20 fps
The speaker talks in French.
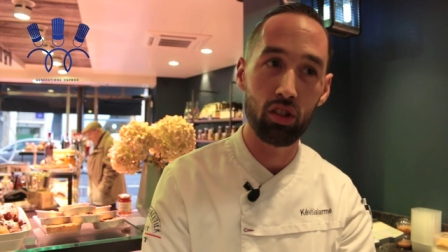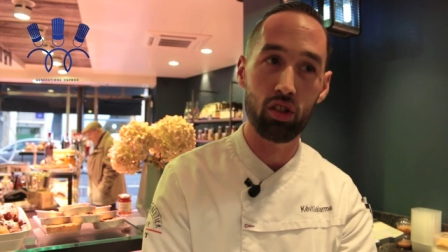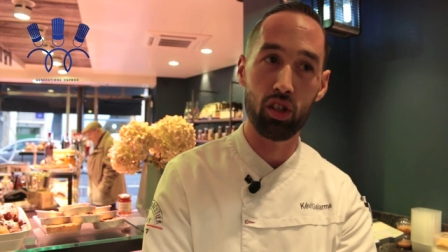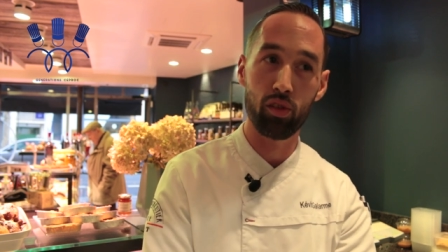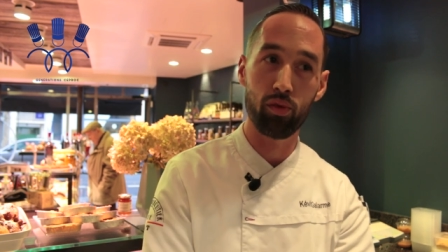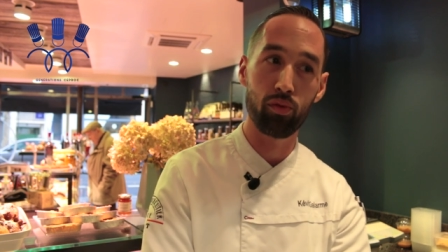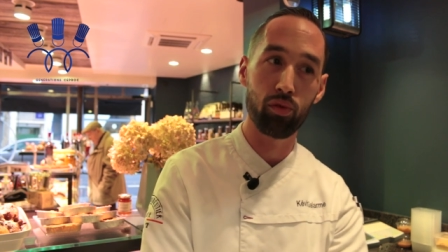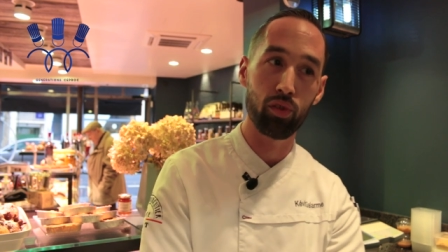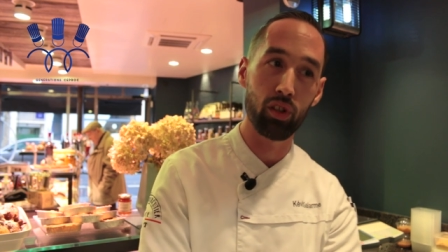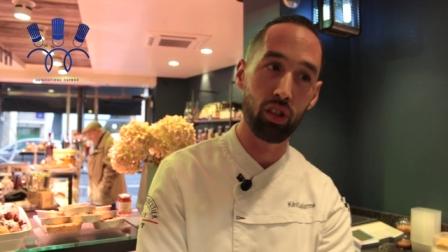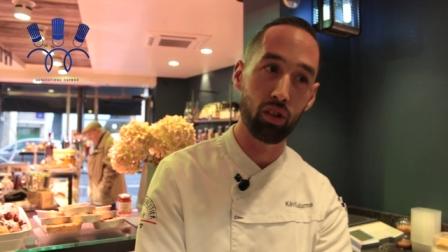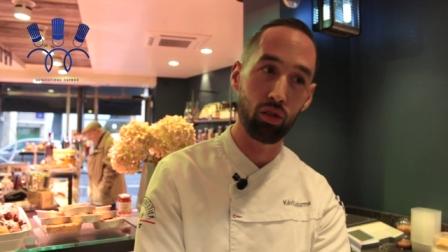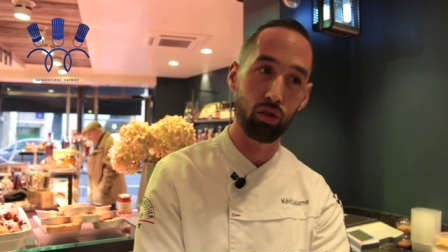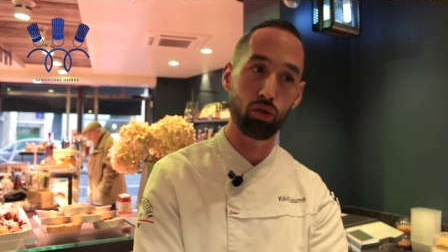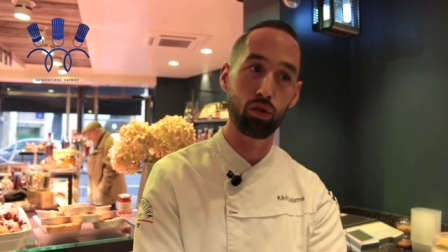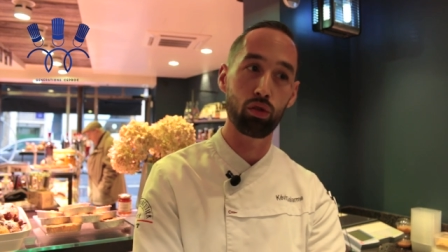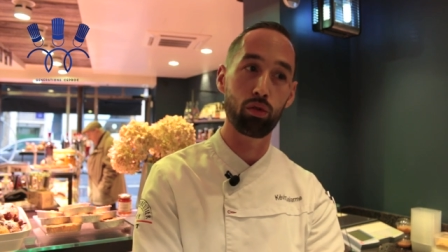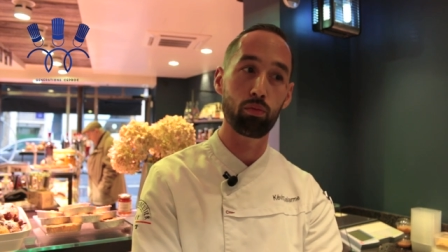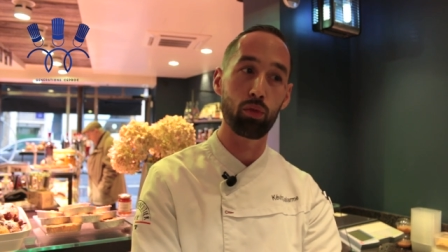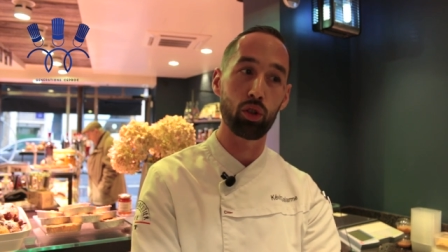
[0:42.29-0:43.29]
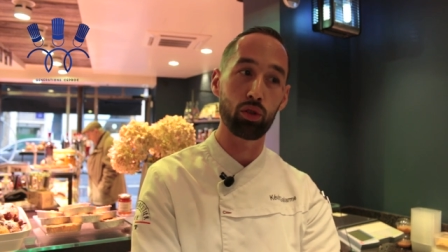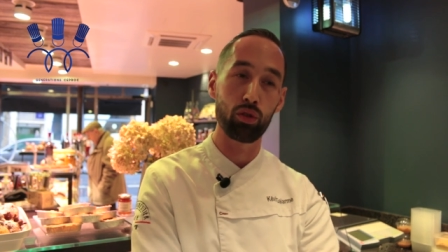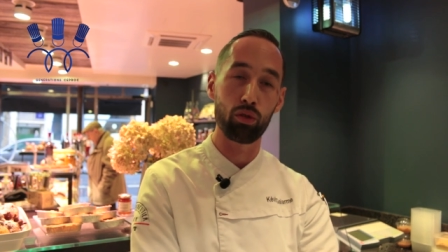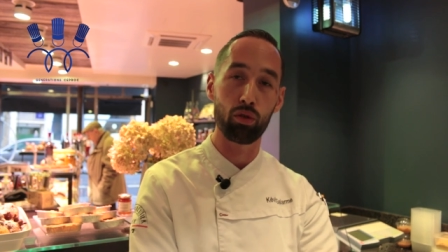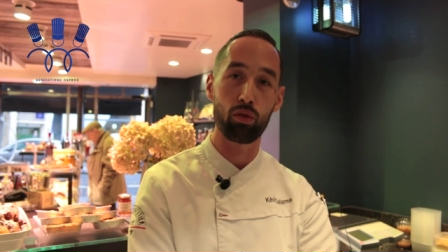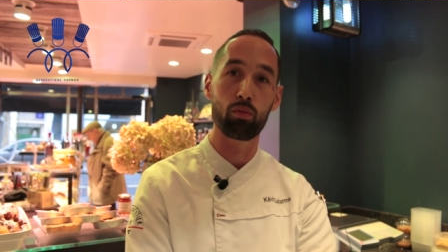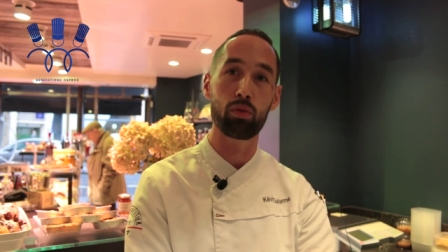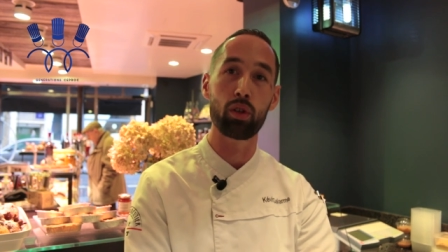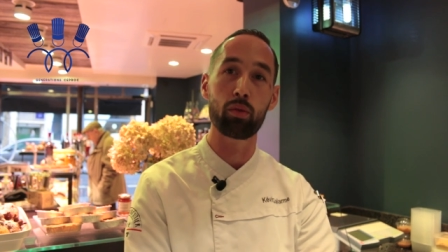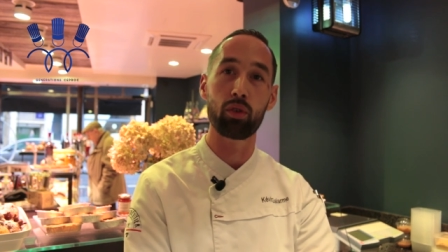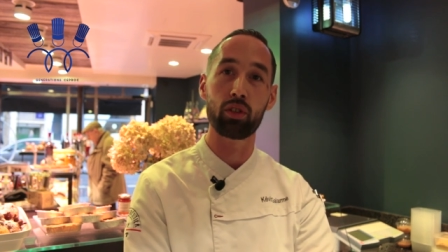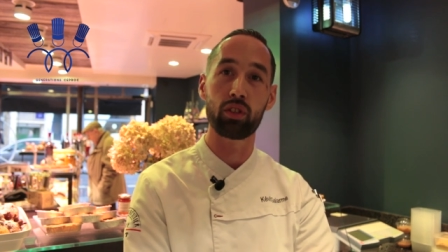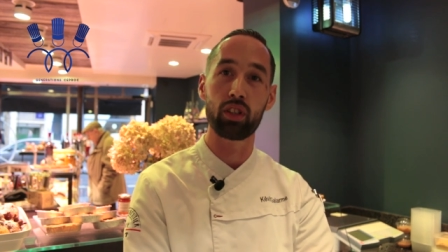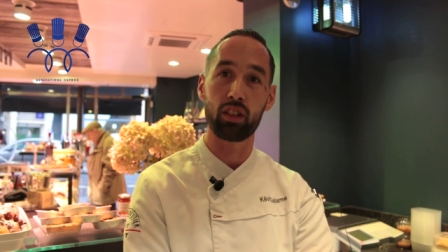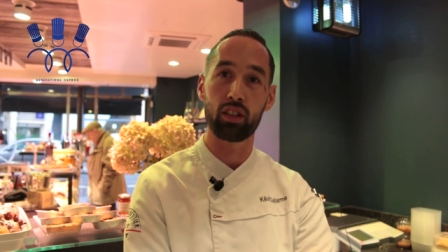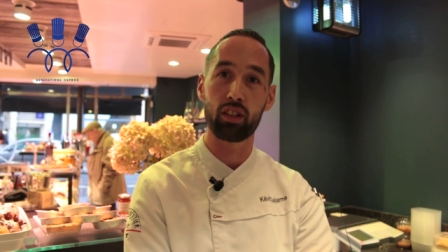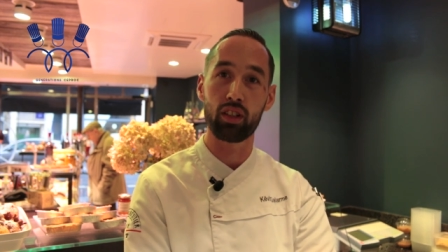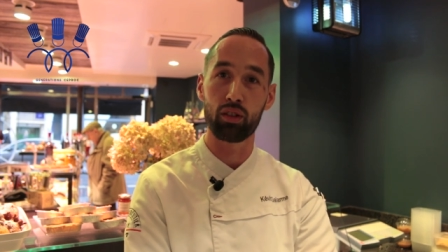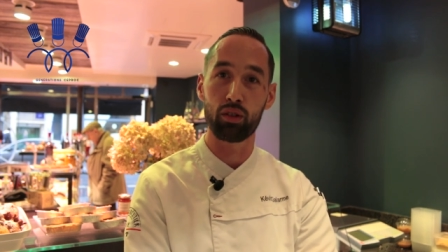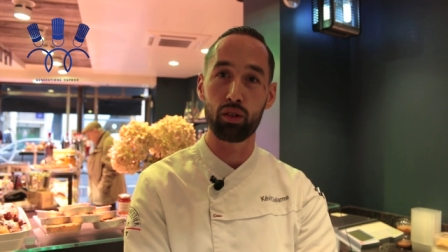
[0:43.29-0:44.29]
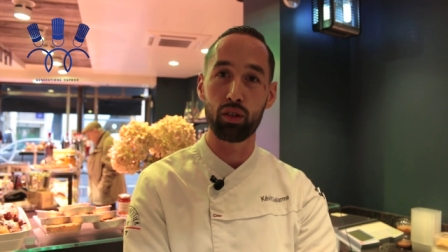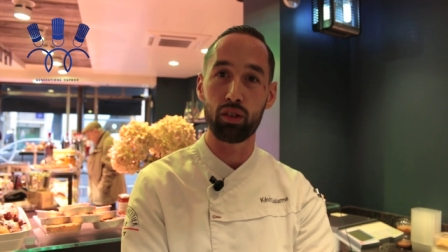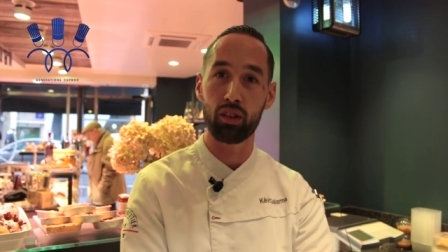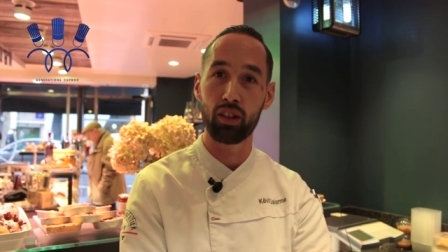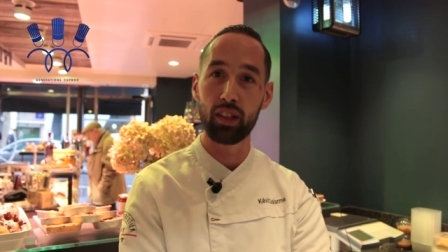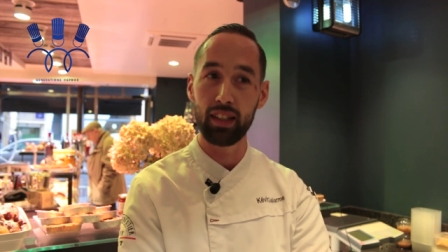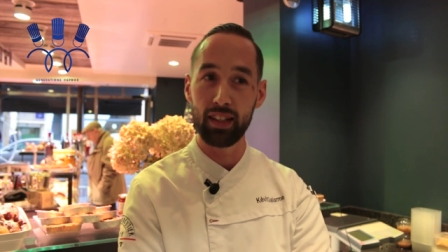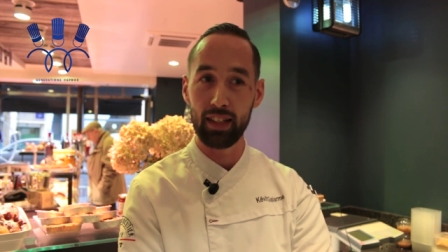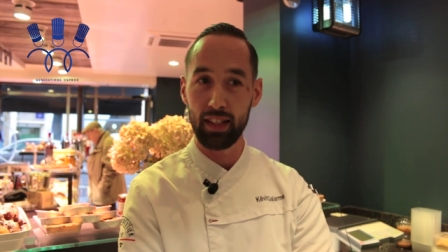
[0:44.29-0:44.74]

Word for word: J'ai fait une mention complémentaire traiteur.